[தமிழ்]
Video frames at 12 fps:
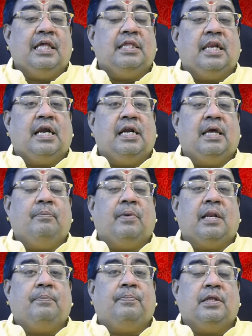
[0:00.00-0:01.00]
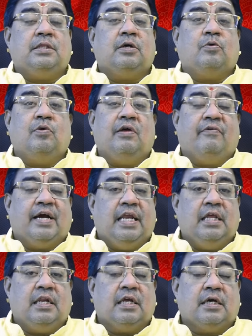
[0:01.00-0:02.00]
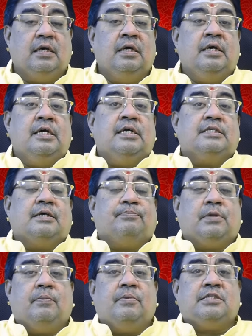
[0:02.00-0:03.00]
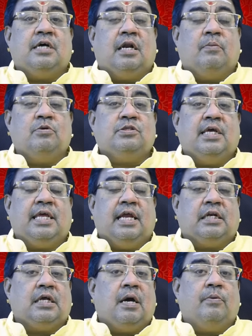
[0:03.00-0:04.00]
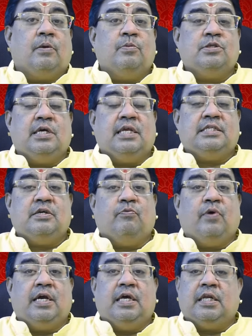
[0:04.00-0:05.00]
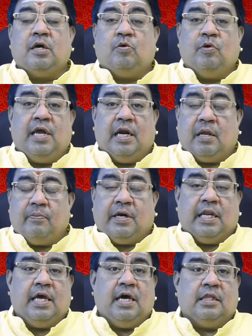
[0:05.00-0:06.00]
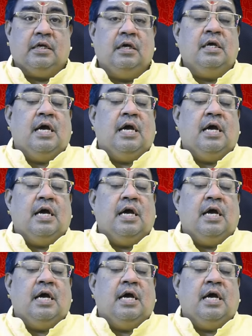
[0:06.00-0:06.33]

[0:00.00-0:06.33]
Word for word: எதிர்களை பலப்படுத்தக்கூடிய வகையில் இருக்குது சப்தமஸ்தானமும் சரி எட்டாம் இடமும் சரி செவ்வாய் இருக்கக்கூடிய இடம் கிடையாது